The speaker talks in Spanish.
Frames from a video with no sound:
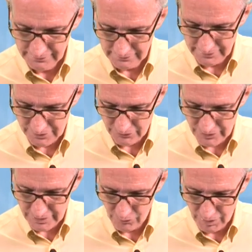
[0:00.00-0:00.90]
esto
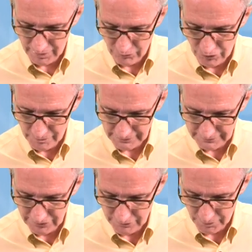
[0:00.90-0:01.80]
es igual a 1
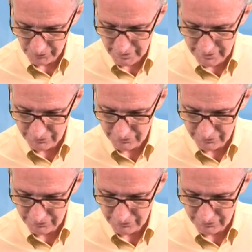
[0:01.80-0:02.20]
partido por raíz